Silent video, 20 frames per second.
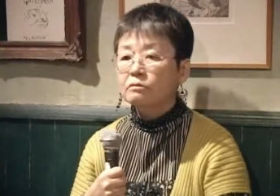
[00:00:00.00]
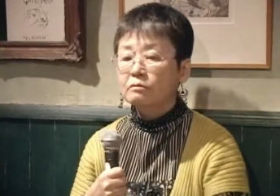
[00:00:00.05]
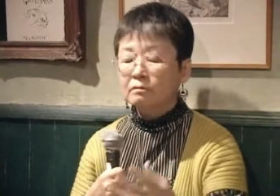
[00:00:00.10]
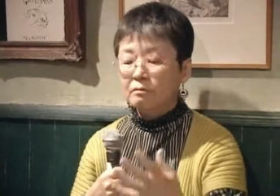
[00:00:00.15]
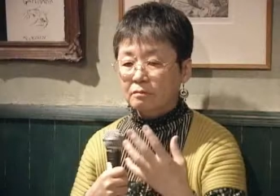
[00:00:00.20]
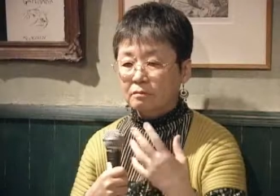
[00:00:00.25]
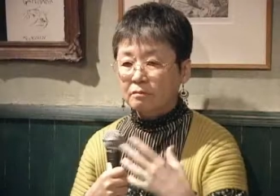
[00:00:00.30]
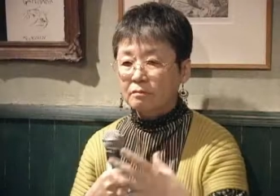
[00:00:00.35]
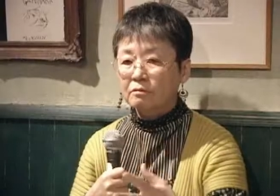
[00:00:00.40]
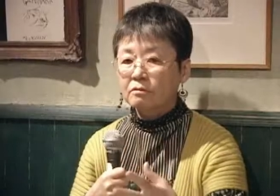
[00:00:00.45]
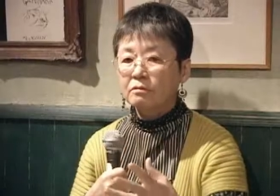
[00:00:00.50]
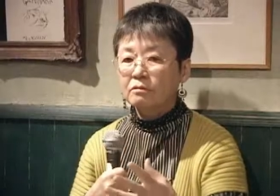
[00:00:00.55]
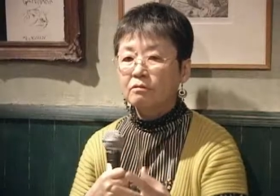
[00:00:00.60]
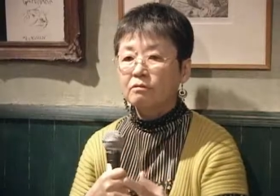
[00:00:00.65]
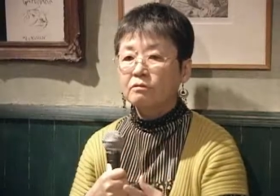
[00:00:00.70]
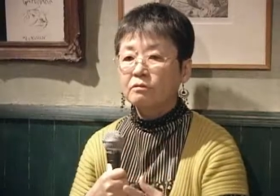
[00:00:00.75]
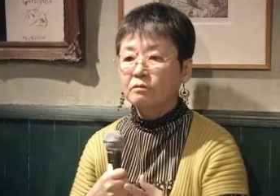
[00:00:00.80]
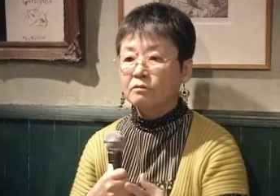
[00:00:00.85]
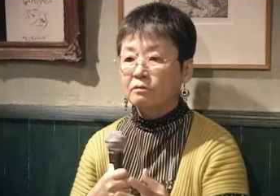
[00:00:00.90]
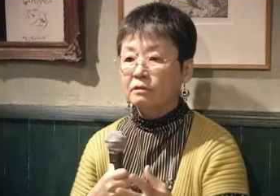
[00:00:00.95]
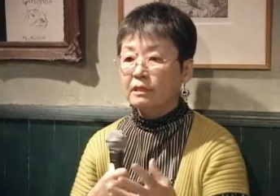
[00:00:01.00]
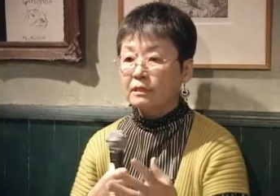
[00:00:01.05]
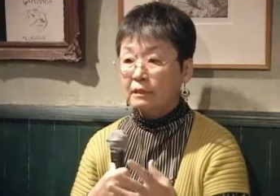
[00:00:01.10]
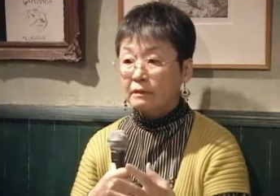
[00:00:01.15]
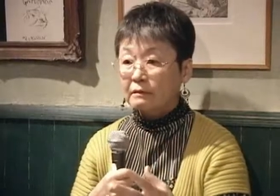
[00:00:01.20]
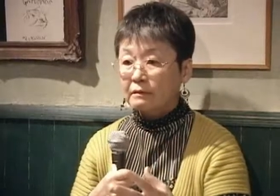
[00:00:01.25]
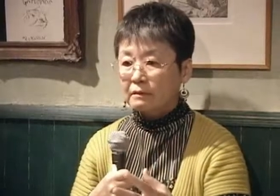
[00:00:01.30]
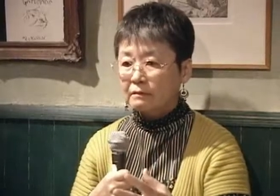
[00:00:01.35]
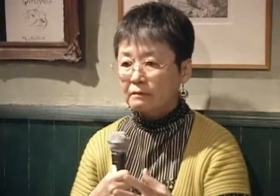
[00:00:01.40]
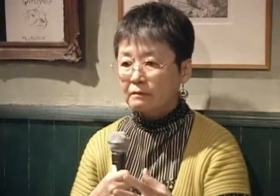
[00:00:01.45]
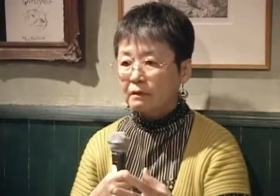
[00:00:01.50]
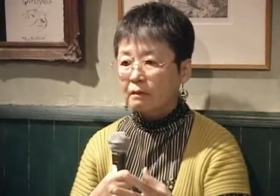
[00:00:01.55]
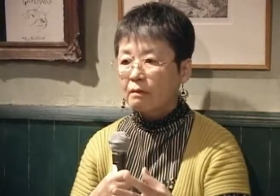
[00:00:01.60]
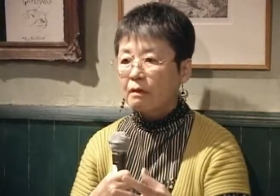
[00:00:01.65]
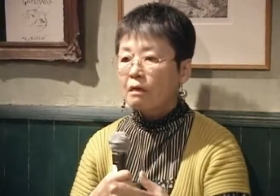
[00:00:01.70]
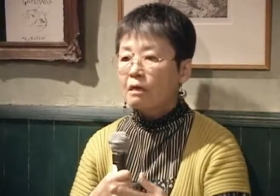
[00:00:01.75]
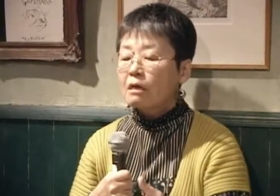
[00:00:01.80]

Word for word: う要求が出てきて